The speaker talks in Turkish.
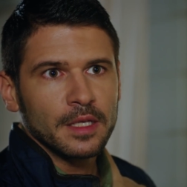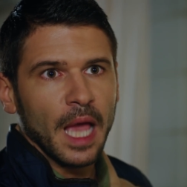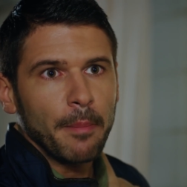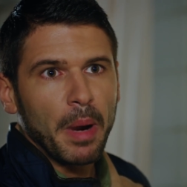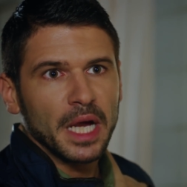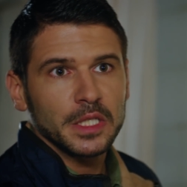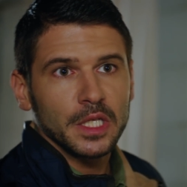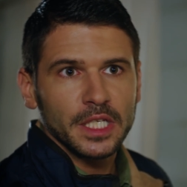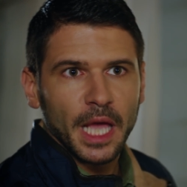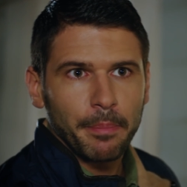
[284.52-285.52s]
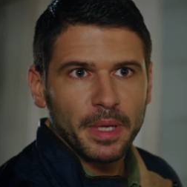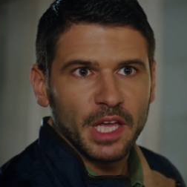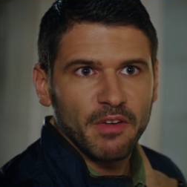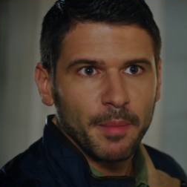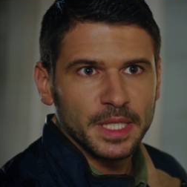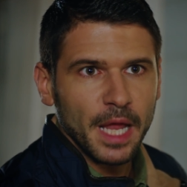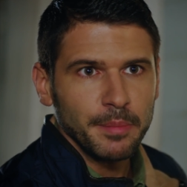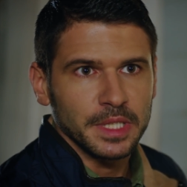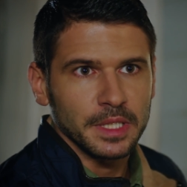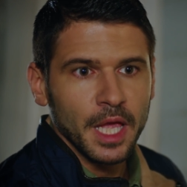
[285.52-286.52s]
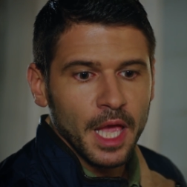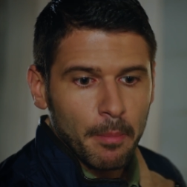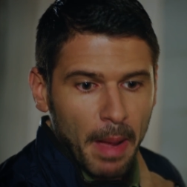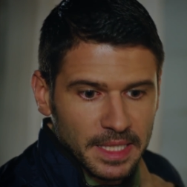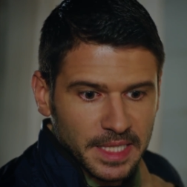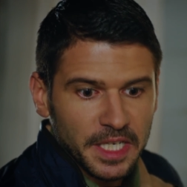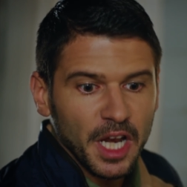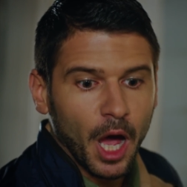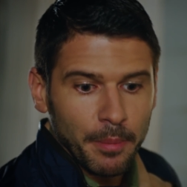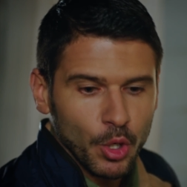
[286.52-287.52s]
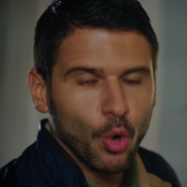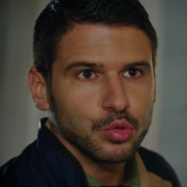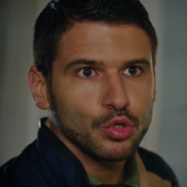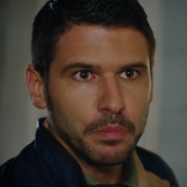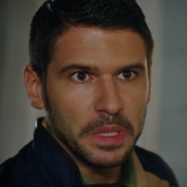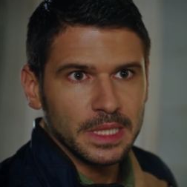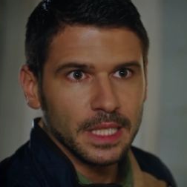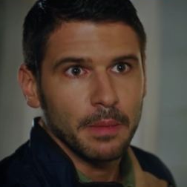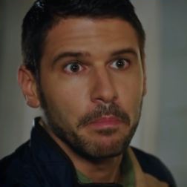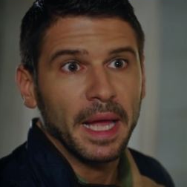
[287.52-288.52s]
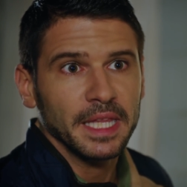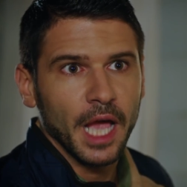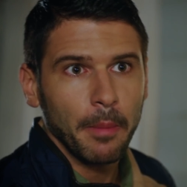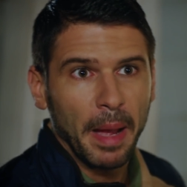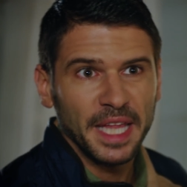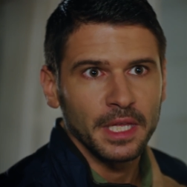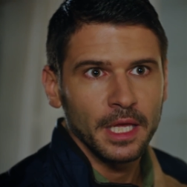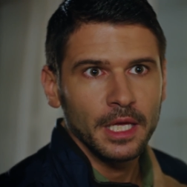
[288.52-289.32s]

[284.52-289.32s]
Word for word: Sen bakıcılık yapmaya devam eder miydin? Ben senin hamile olduğunu bilseydim ben ya ben.